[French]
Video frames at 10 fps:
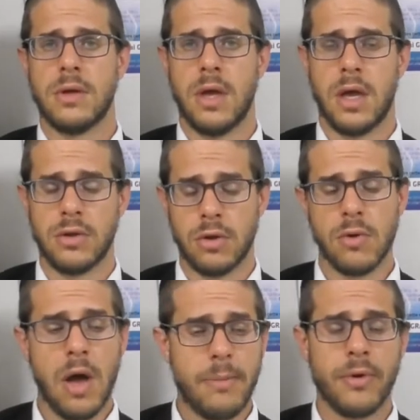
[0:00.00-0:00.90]
un
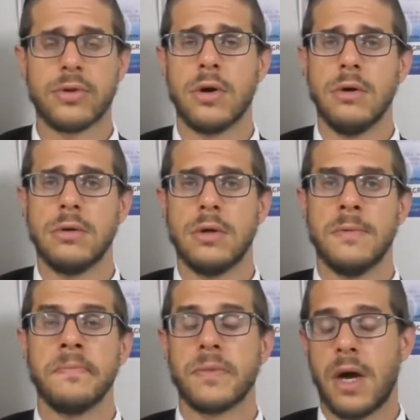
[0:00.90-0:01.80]
endroit important,
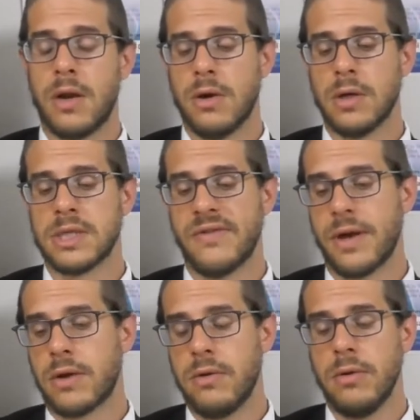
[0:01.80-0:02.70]
alors ça va
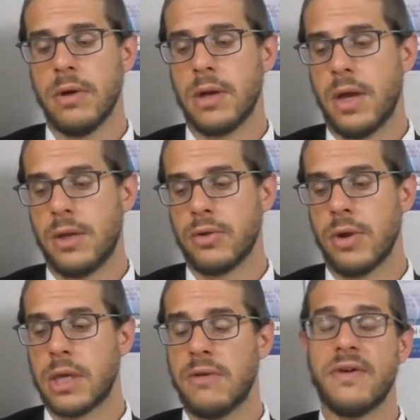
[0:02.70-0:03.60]
inclure un
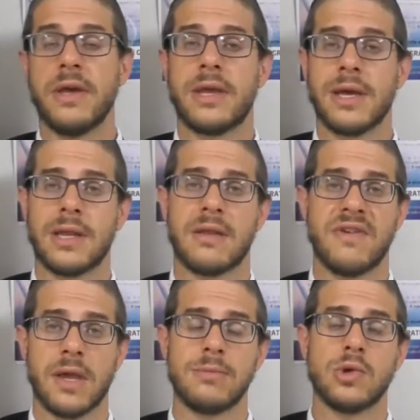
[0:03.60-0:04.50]
endroit qui fait 4
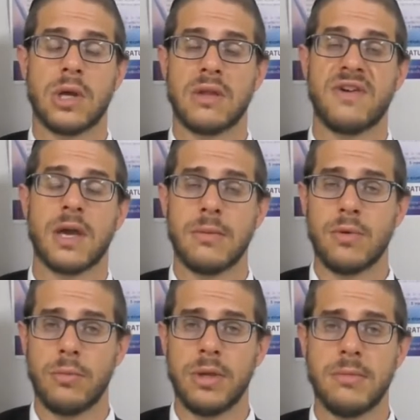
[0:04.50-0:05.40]
tfachim sur 4 tfachim
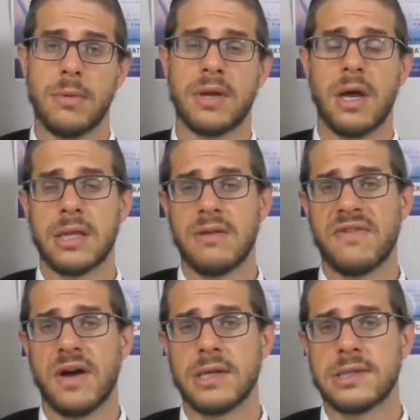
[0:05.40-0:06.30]
au minimum. Un
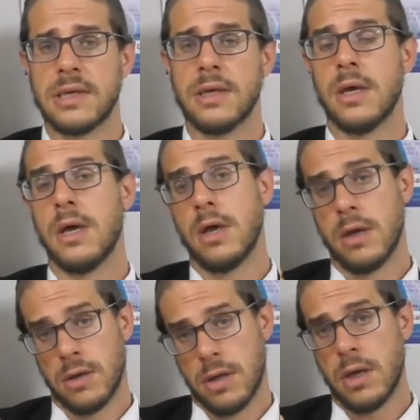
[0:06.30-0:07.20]
tefar c'est
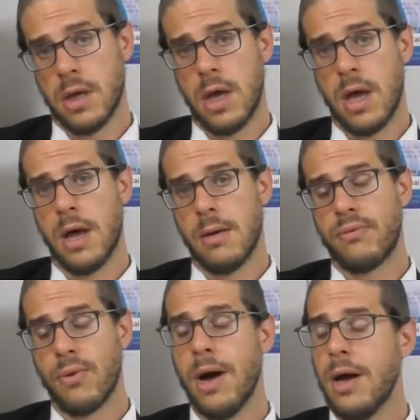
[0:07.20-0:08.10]
un
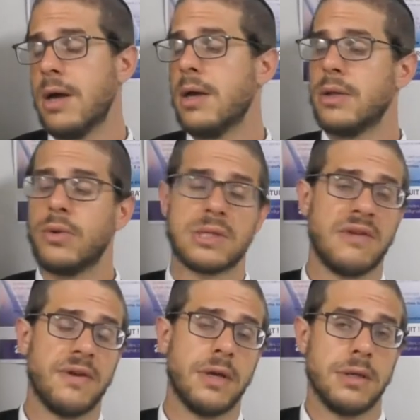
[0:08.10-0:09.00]
point, donc ça
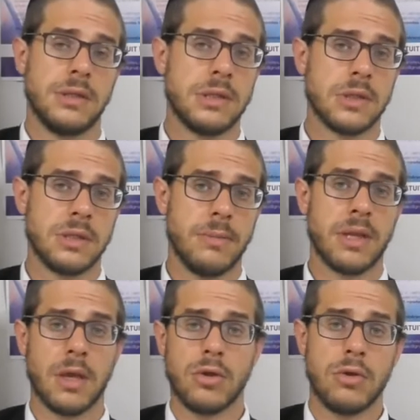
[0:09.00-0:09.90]
fait 10 cm,
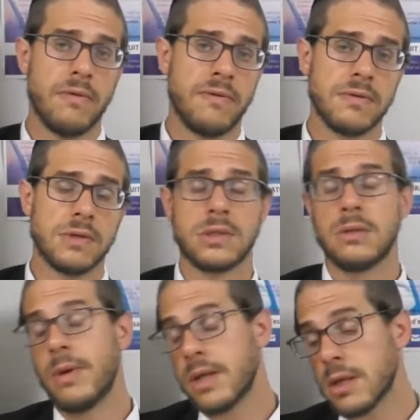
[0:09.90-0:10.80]
9
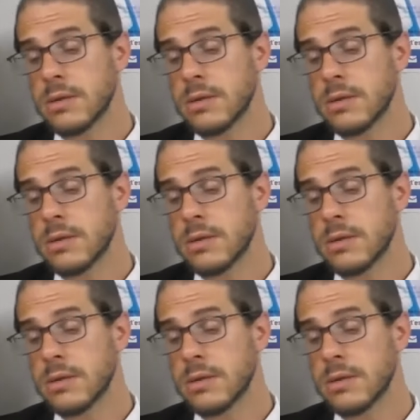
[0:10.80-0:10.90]
cm,